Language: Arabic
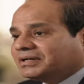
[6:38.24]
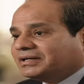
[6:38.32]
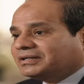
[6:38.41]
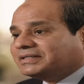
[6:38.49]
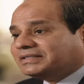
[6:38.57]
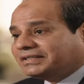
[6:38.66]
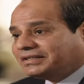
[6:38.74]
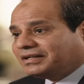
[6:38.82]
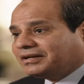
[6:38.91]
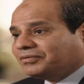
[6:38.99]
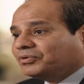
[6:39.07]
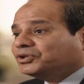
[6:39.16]
آه،
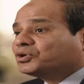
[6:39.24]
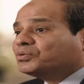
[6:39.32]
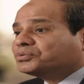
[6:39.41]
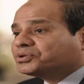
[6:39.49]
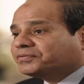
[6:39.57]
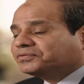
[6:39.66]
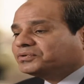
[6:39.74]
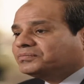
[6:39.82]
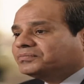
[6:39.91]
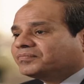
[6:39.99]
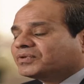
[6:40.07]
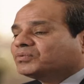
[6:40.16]
سينا واديكم
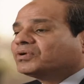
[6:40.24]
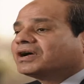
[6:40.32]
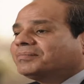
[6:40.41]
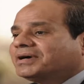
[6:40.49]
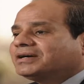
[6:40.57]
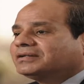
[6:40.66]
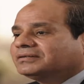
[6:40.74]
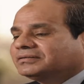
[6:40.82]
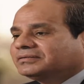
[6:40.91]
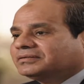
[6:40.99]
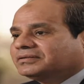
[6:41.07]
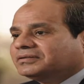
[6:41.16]
شفتم وكمان
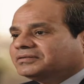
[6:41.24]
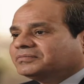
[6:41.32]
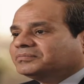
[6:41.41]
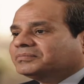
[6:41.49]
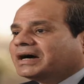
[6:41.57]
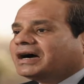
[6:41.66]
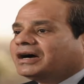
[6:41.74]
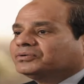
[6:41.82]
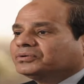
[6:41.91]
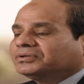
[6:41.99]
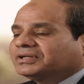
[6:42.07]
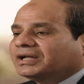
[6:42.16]
مع
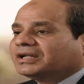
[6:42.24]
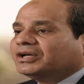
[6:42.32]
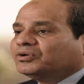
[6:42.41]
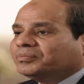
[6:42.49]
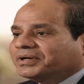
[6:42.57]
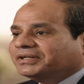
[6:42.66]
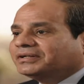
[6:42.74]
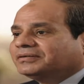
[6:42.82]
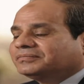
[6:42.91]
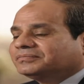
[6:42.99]
حدودنا الجنوبيه